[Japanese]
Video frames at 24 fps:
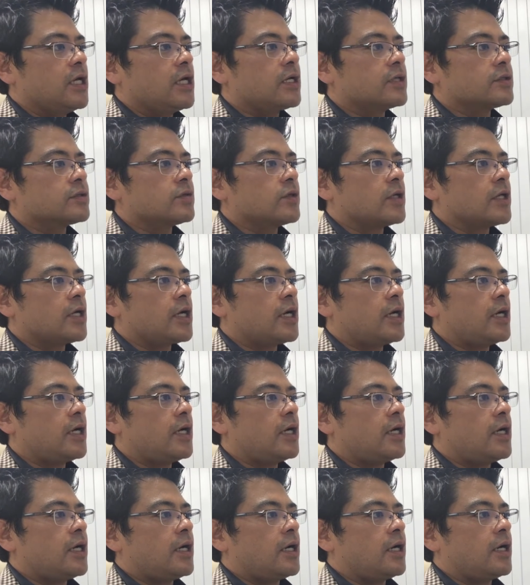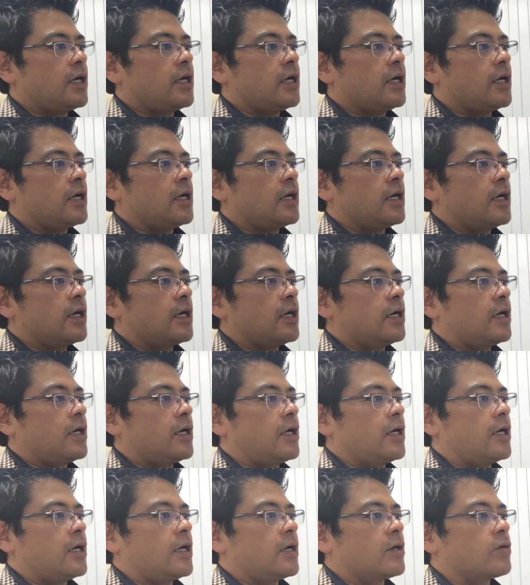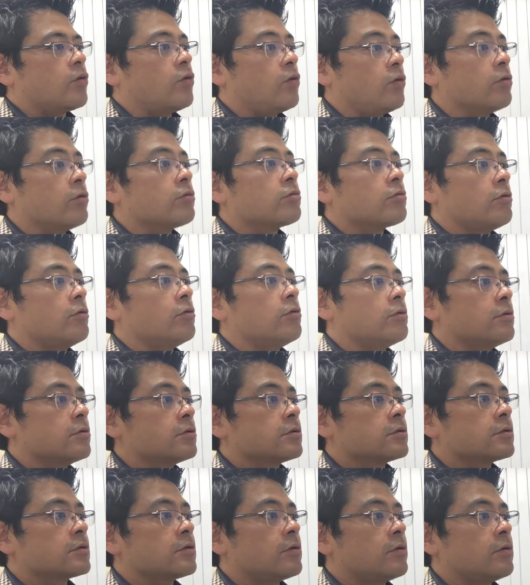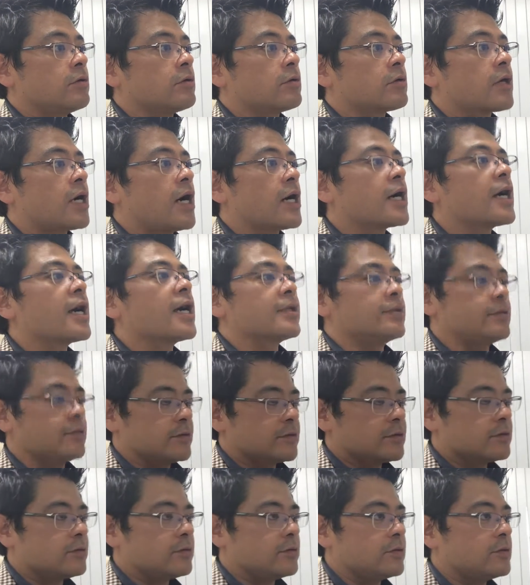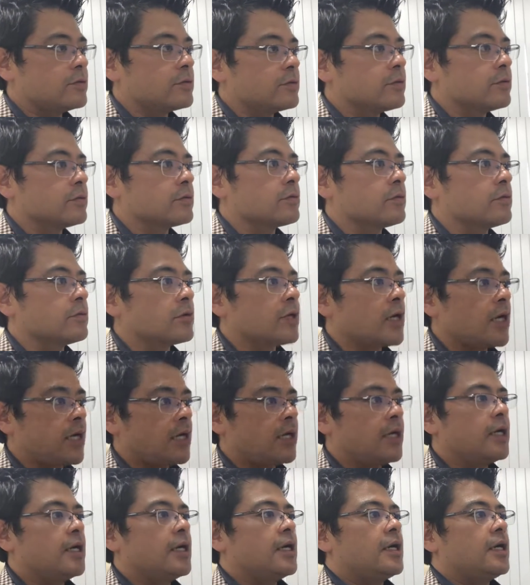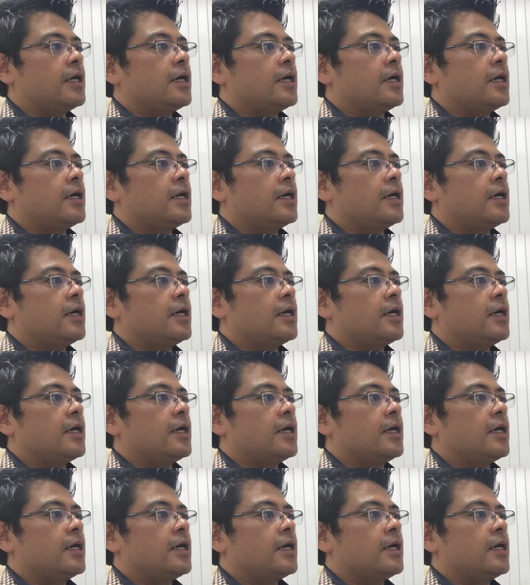えー、それがああ考えるということが